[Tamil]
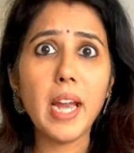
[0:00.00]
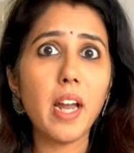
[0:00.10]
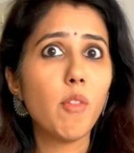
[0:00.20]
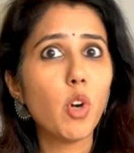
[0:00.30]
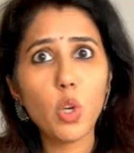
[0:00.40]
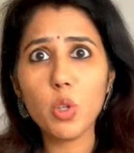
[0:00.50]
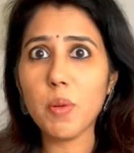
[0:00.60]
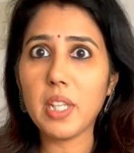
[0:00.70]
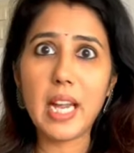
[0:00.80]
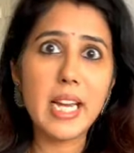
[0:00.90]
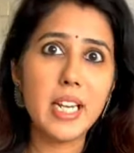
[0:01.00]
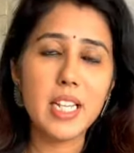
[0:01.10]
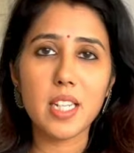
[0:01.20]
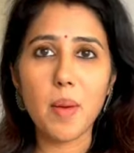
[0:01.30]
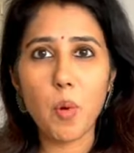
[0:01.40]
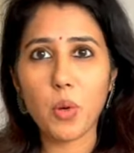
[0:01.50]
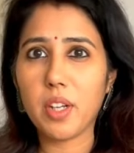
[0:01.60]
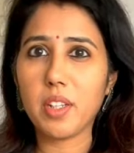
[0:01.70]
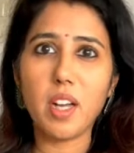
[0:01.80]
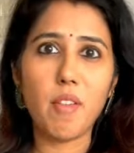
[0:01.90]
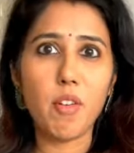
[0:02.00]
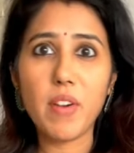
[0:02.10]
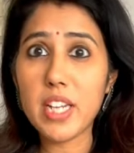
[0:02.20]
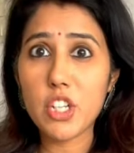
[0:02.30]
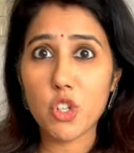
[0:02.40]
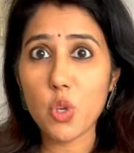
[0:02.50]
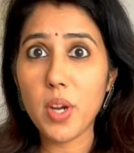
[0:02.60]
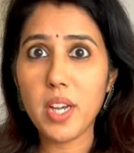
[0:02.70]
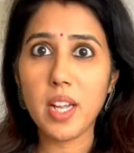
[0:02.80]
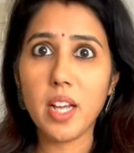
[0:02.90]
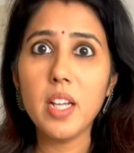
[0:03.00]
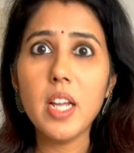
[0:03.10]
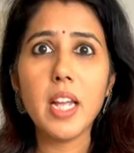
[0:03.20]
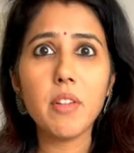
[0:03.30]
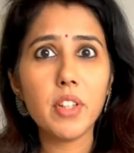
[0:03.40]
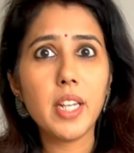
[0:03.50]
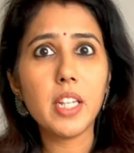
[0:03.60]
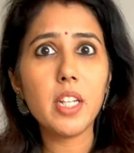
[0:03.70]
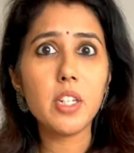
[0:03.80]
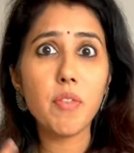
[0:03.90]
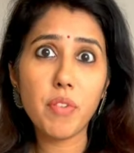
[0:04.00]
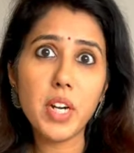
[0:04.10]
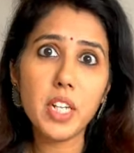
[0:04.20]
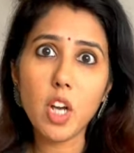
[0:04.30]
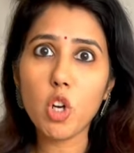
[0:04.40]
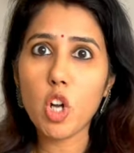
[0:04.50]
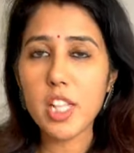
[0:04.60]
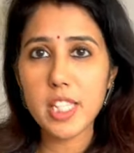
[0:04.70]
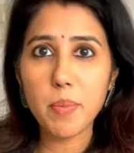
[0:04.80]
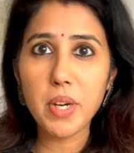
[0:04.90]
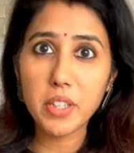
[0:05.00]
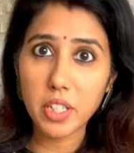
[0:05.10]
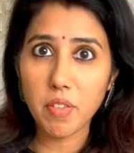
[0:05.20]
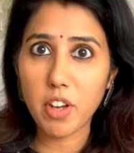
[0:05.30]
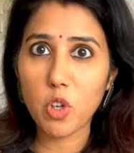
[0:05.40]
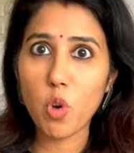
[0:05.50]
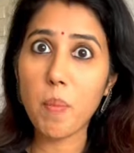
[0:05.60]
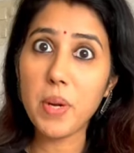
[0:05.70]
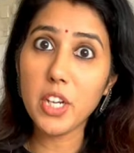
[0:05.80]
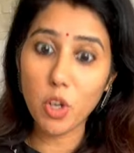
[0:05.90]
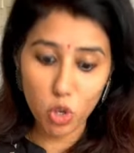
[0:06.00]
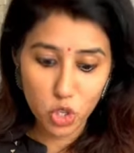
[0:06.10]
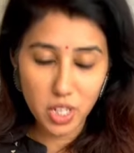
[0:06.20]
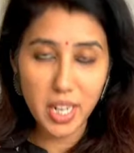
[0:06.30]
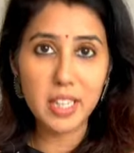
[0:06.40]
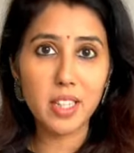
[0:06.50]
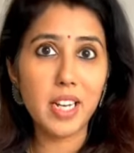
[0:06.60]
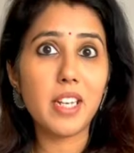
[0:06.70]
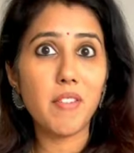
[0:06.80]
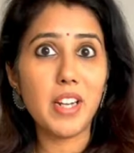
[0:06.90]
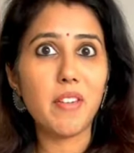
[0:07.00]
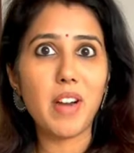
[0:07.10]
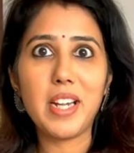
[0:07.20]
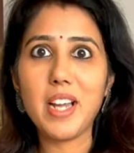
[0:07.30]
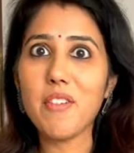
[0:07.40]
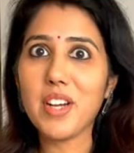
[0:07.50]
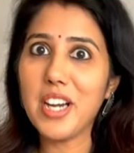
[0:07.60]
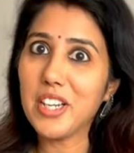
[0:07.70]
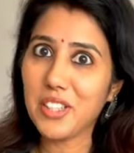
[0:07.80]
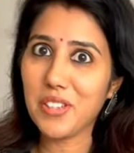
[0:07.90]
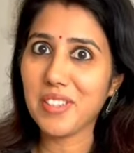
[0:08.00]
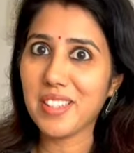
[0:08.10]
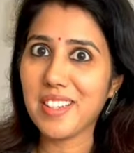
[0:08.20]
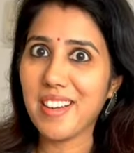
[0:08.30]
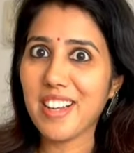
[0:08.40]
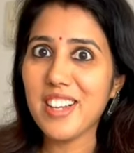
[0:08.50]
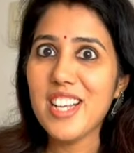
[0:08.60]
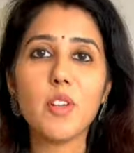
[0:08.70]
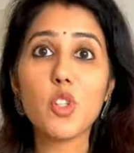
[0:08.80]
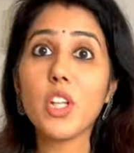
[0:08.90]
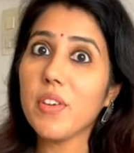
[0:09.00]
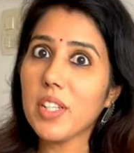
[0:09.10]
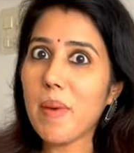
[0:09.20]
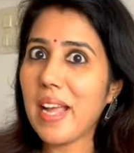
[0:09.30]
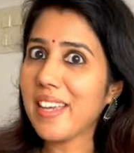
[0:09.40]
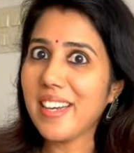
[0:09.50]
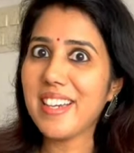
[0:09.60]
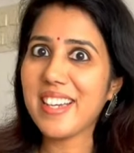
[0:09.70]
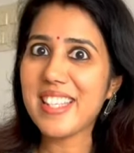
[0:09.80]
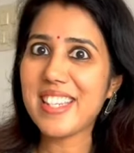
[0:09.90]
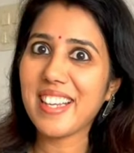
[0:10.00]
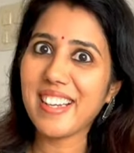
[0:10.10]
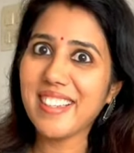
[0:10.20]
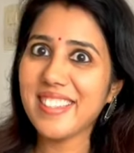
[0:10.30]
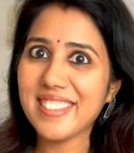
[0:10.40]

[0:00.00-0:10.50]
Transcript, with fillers: அண்ட் அவங்களுக்கும் இந்த நைட்டிஸ்லாம் போட்டுக்கிறதுக்கு அவ்வளோவா இஷ்டம் இல்லை இது வந்து வந்து ஏதாவது டிஃப்ரெண்ட்டாக ஒரு கான்செப்ட் எடுத்துட்டு வரணும் அப்படின்னு யோசிச்சு தான் இந்த இன்னோவேட்டிவ் ஐடியா அவங்க எடுத்துட்டு வந்திருக்காங்க ஸோ இது வந்து பயங்கர இன்ட்ரெஸ்டிங்கில்